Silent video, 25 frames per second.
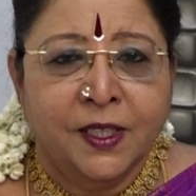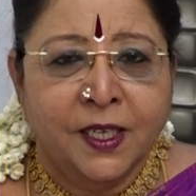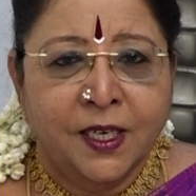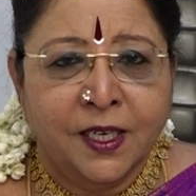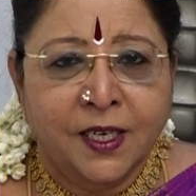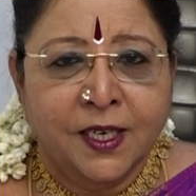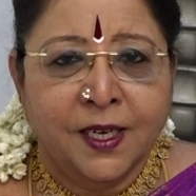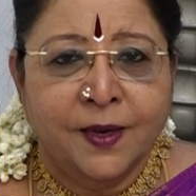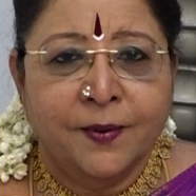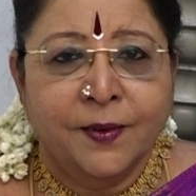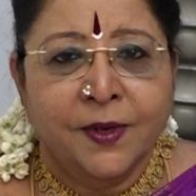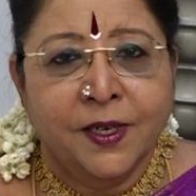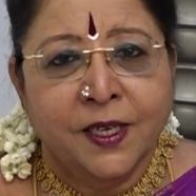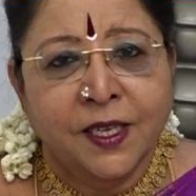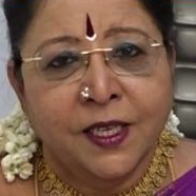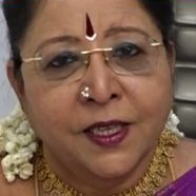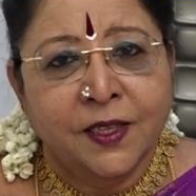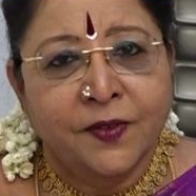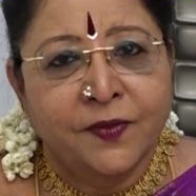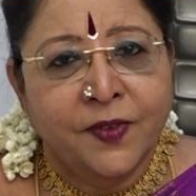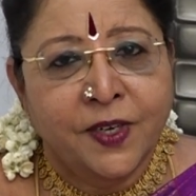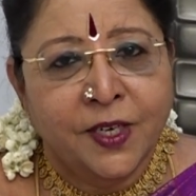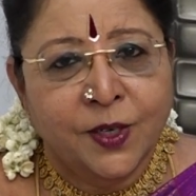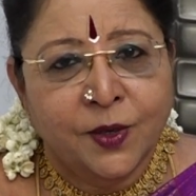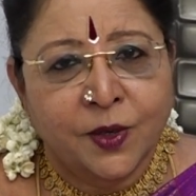இருக்குது அப்படின்னா
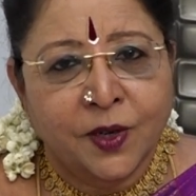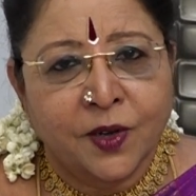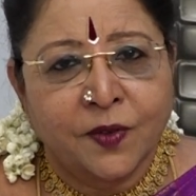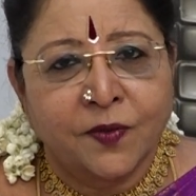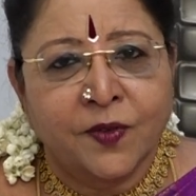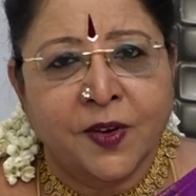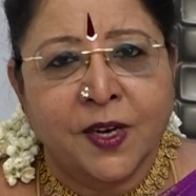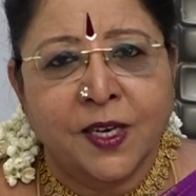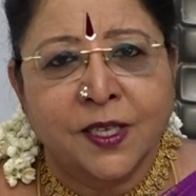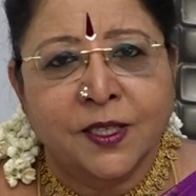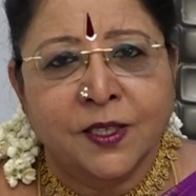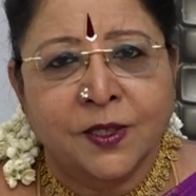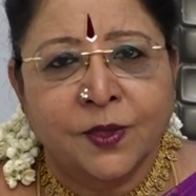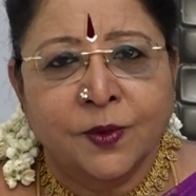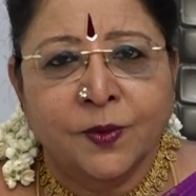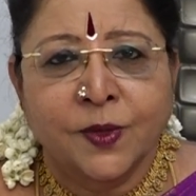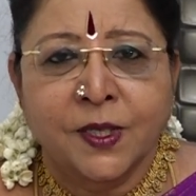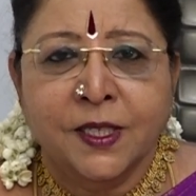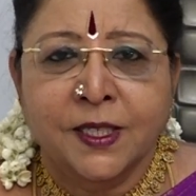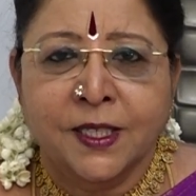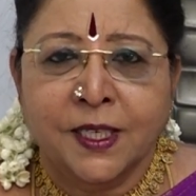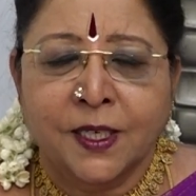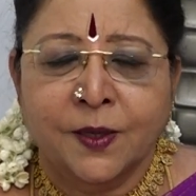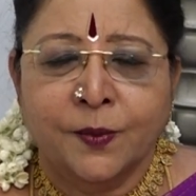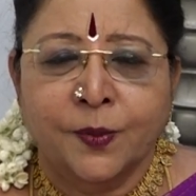அந்த வீட்டோட
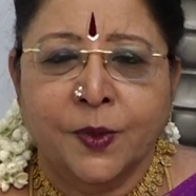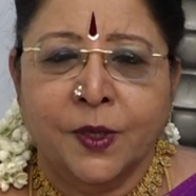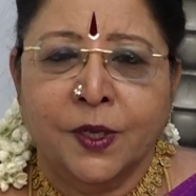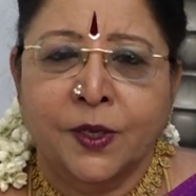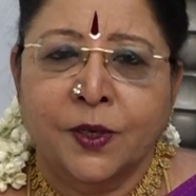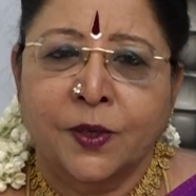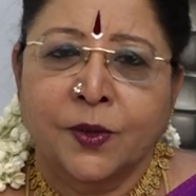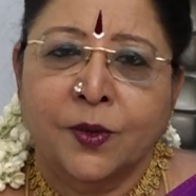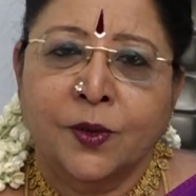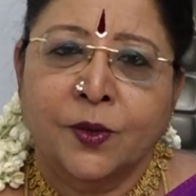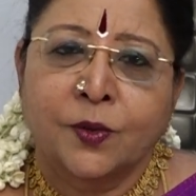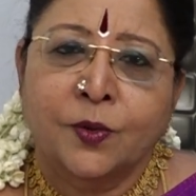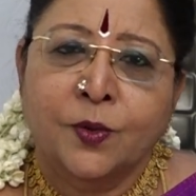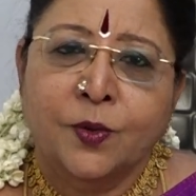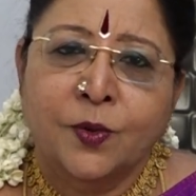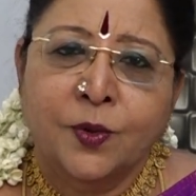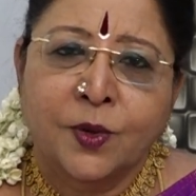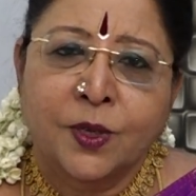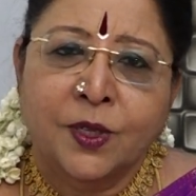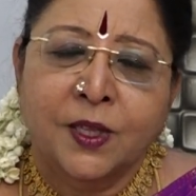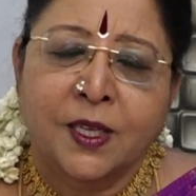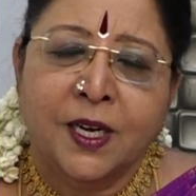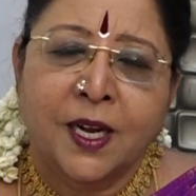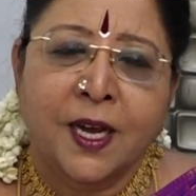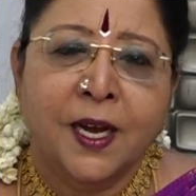வாஸ்துவை செக் பண்ணணும்
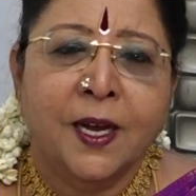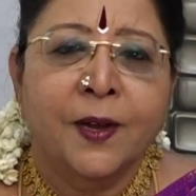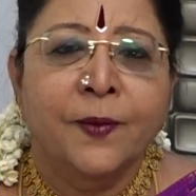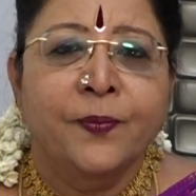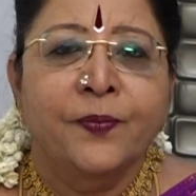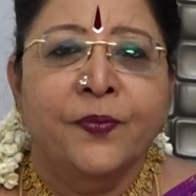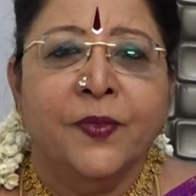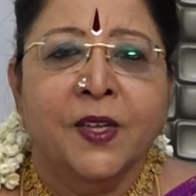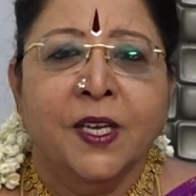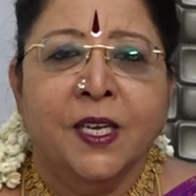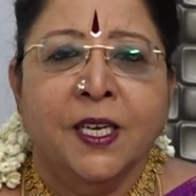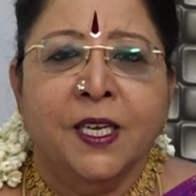கூடுதலாக